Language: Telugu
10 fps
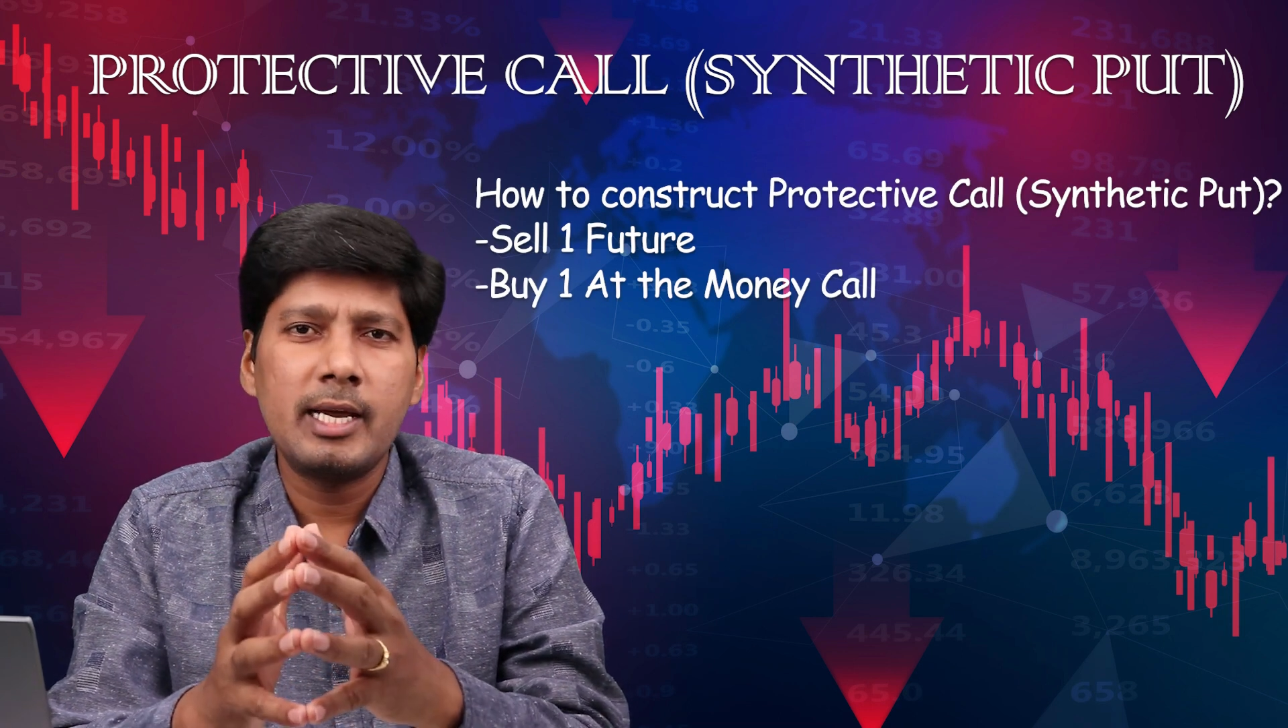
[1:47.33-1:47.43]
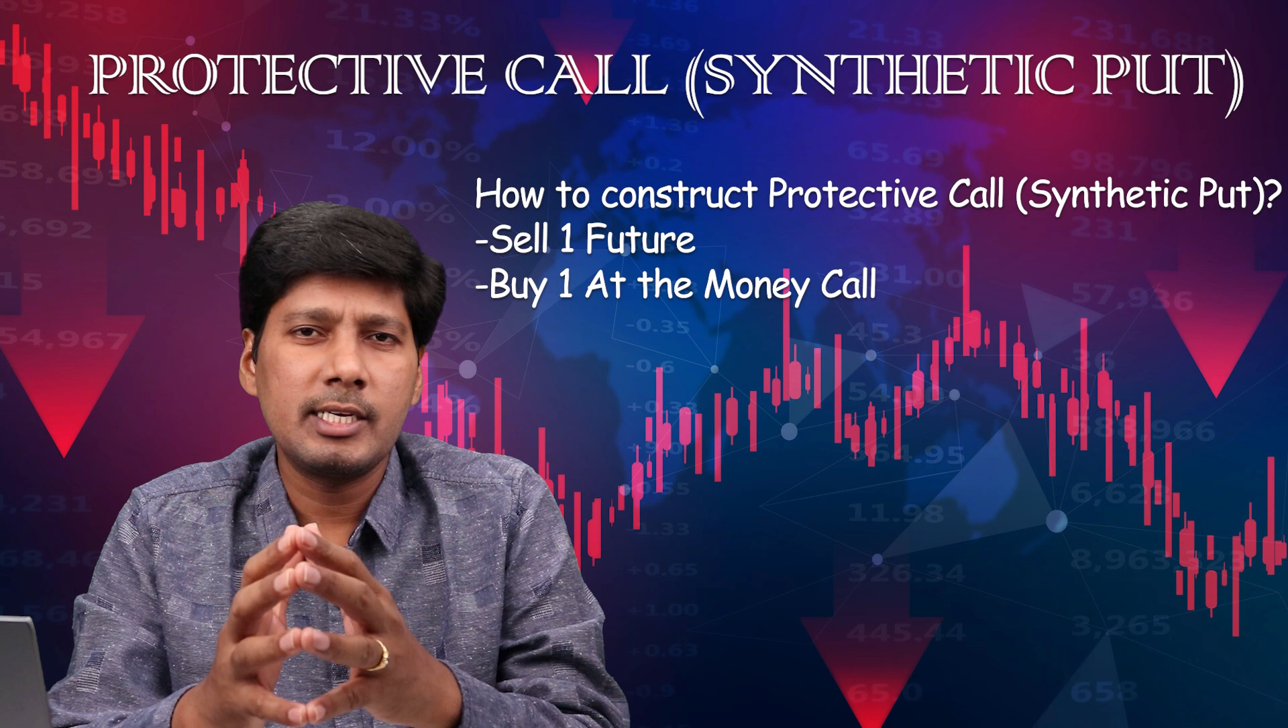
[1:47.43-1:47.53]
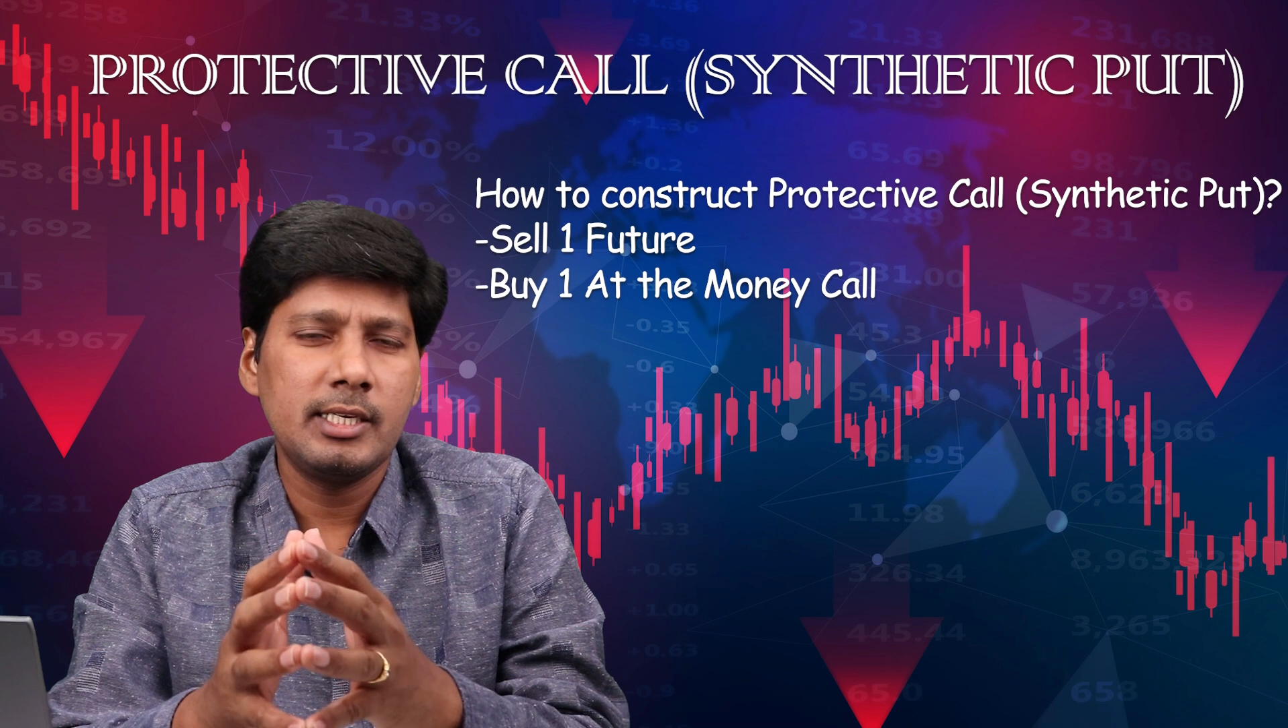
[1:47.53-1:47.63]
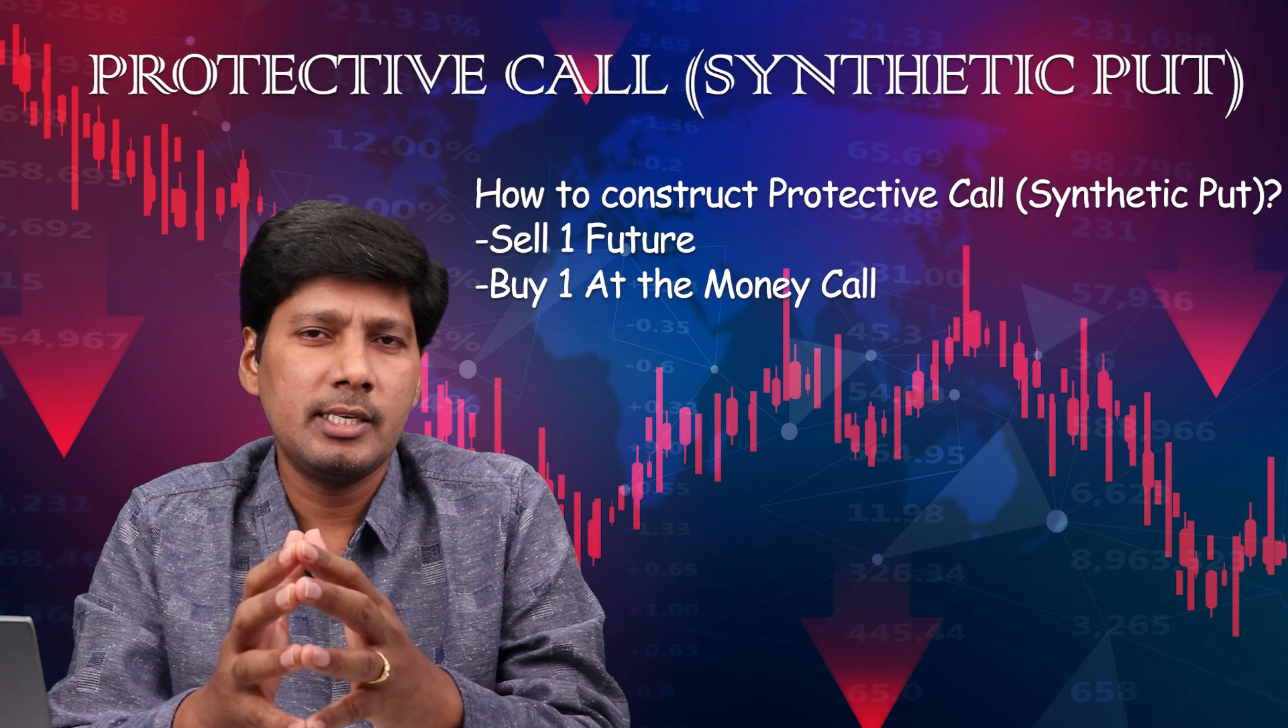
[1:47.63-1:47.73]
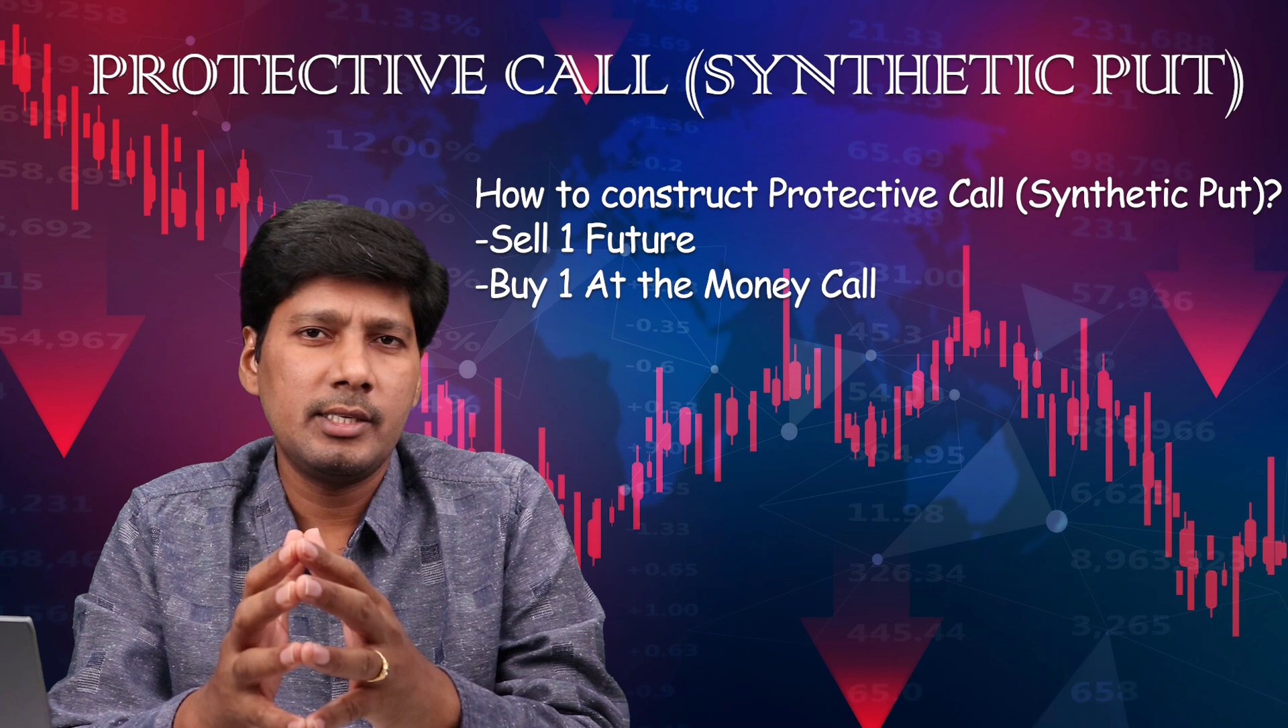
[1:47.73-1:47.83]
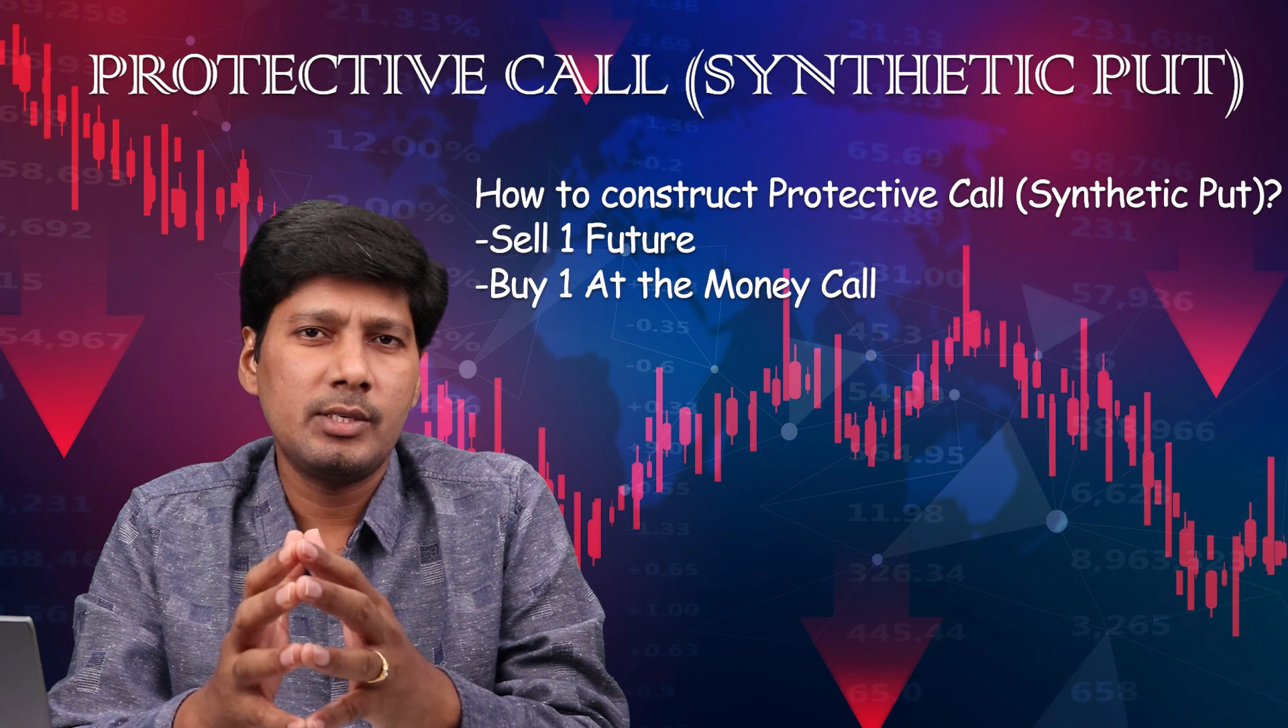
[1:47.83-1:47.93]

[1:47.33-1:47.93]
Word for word: బ్యాంక్ షేర్